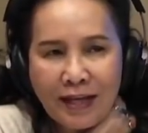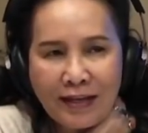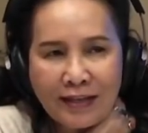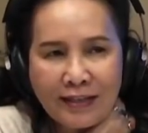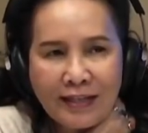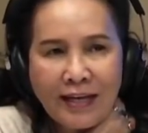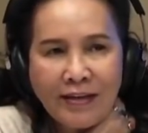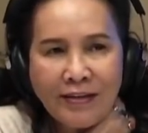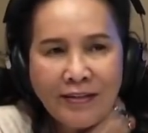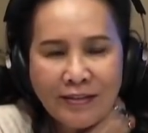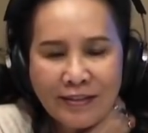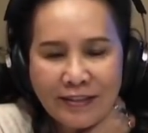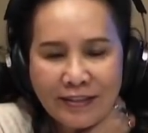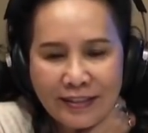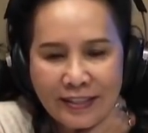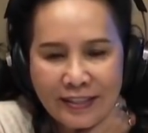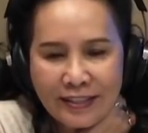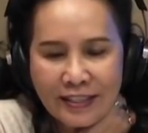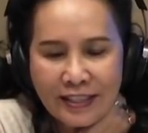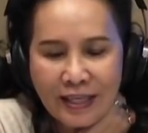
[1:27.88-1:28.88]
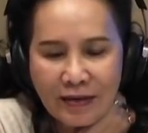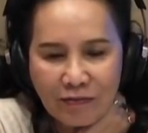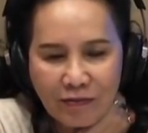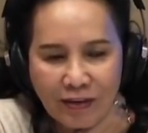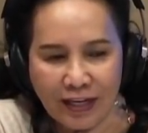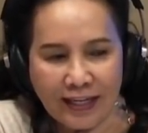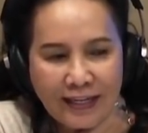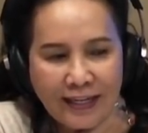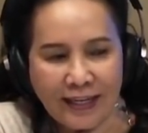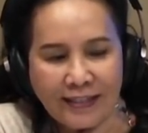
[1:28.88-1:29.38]
ยังไงก็ได้เนาะที่จะเก็บ
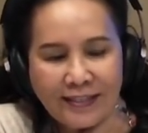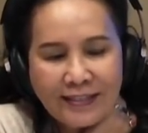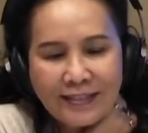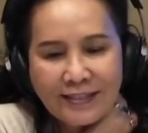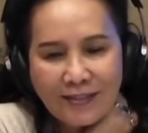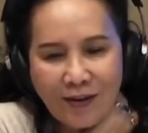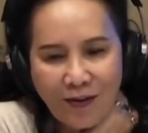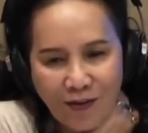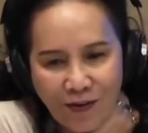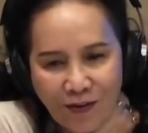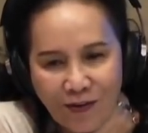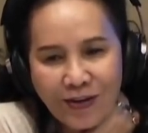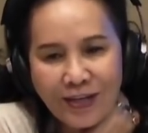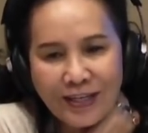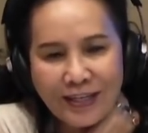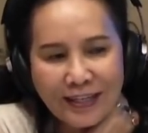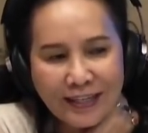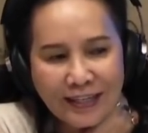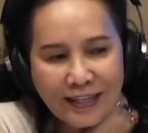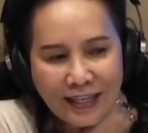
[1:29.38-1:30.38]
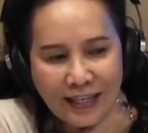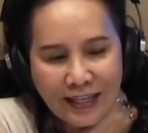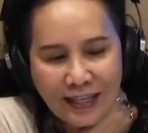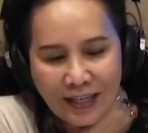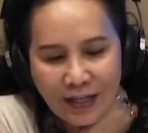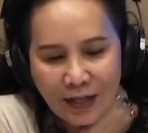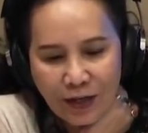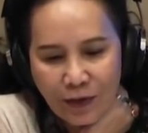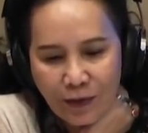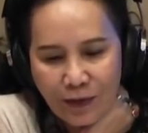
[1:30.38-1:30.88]
ไว้ให้ได้ทั้งสองคน
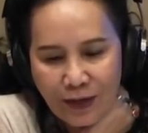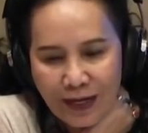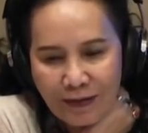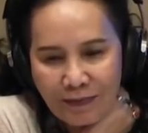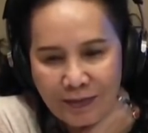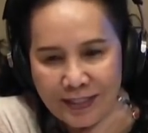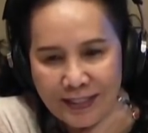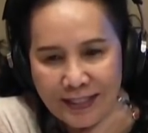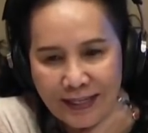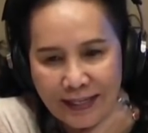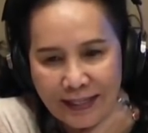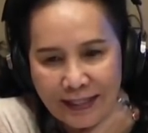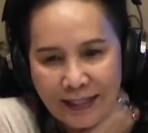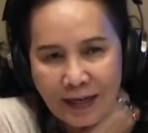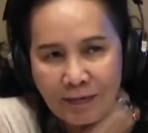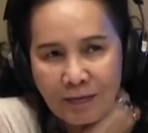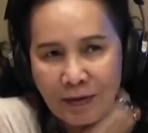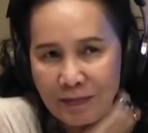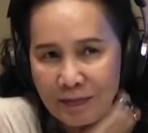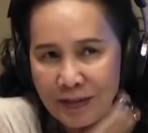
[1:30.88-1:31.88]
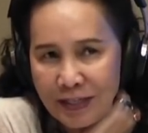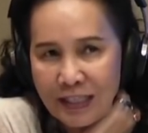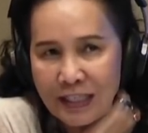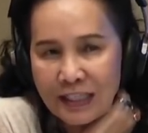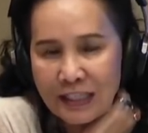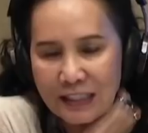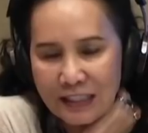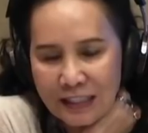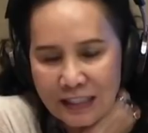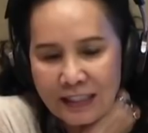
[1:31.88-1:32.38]
เวลามีสถานการณ์แบบนี้
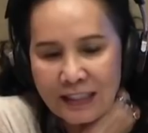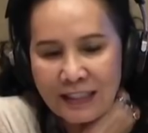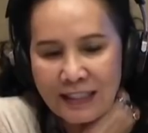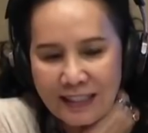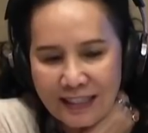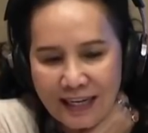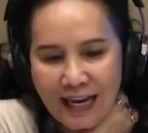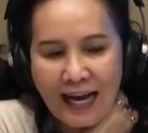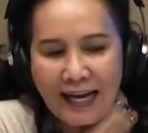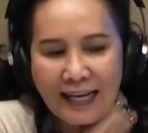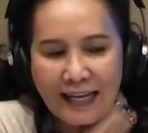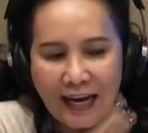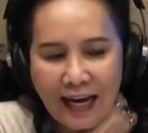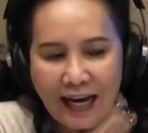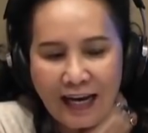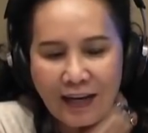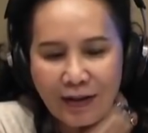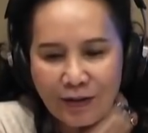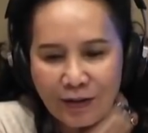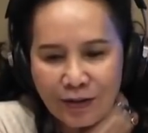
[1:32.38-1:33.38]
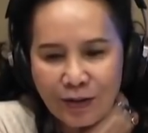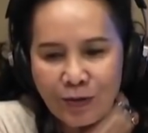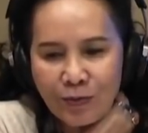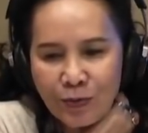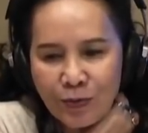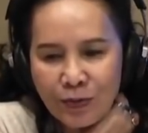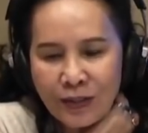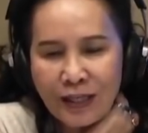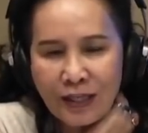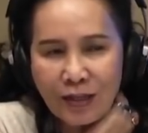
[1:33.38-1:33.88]
เกิดขึ้นทีไรอะค่ะเราก็ต้
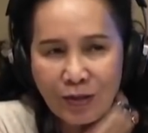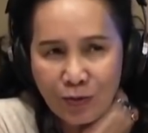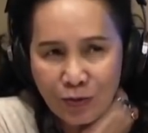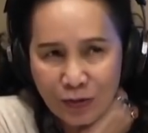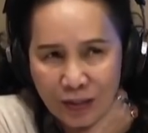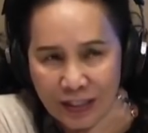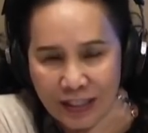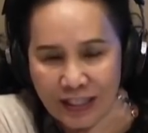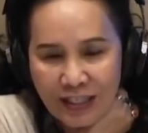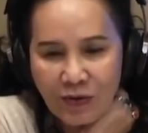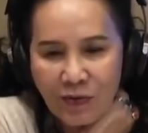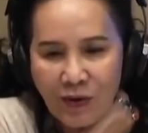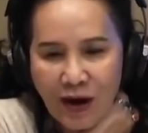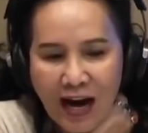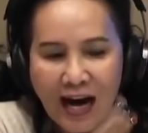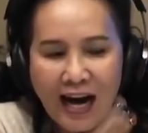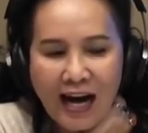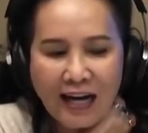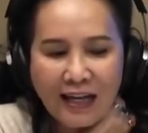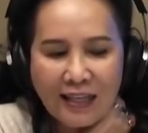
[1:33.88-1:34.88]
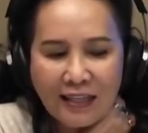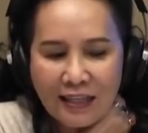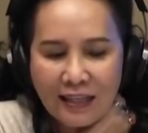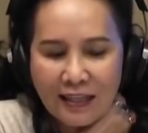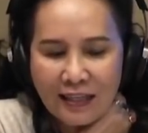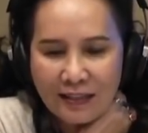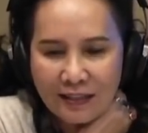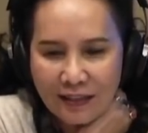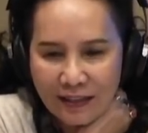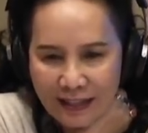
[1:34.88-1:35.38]
องพูดกันทุกทีว่า
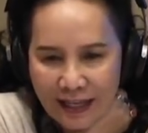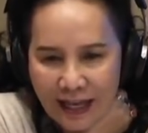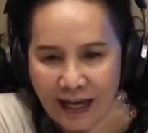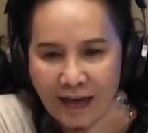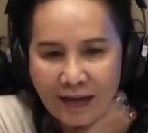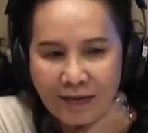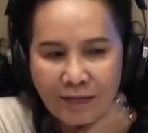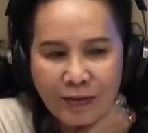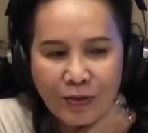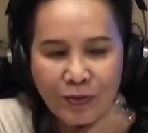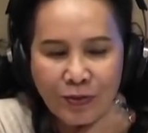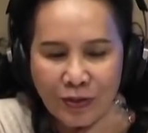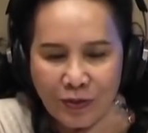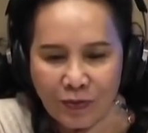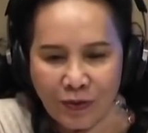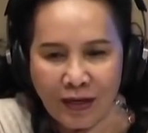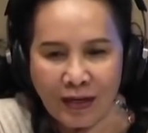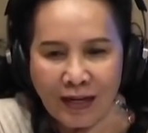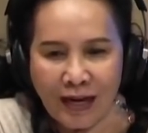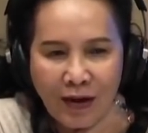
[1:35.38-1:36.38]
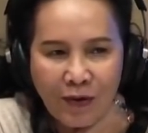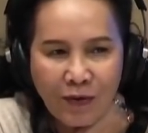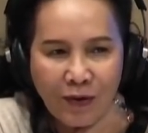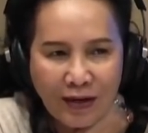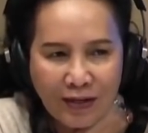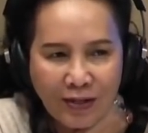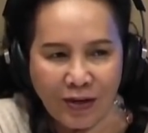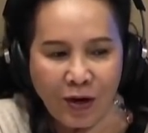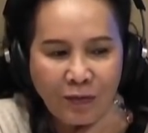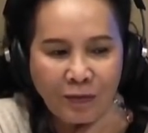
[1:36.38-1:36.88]
ตอนนี้มันอยู่ที่ว่าเรา
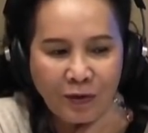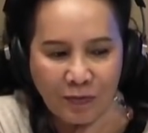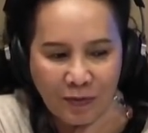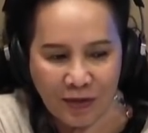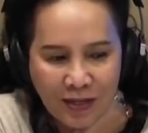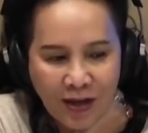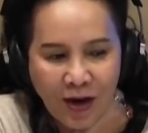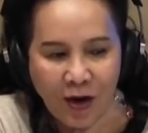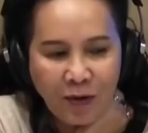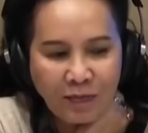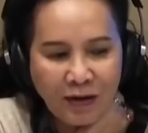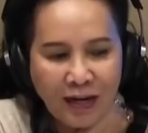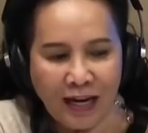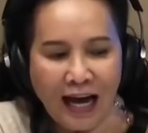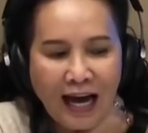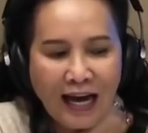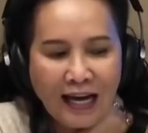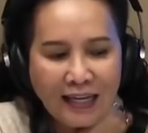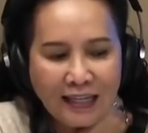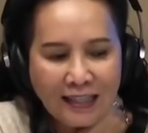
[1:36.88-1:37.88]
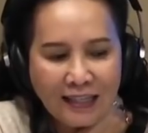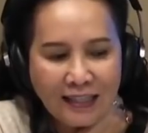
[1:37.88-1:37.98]
อะยอมหรือไม่ยอมแล้วล่ะ